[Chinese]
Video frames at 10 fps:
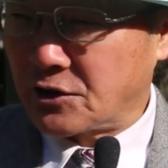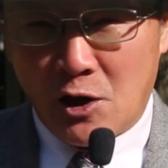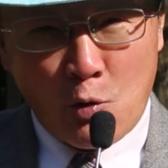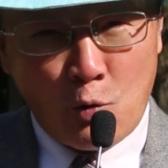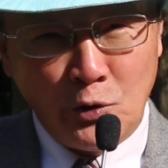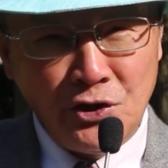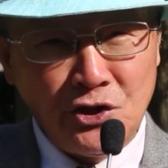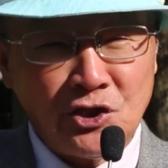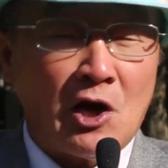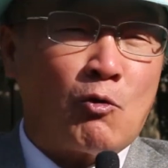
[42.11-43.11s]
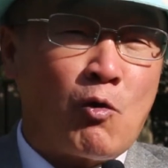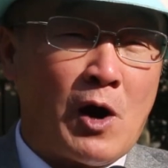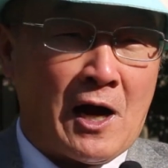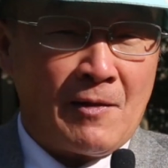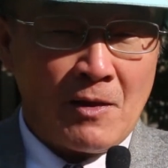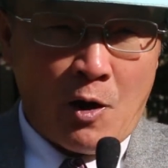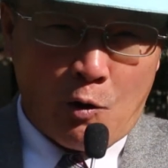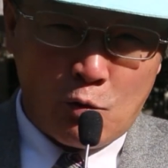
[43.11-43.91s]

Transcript: 这个婚笑话哦，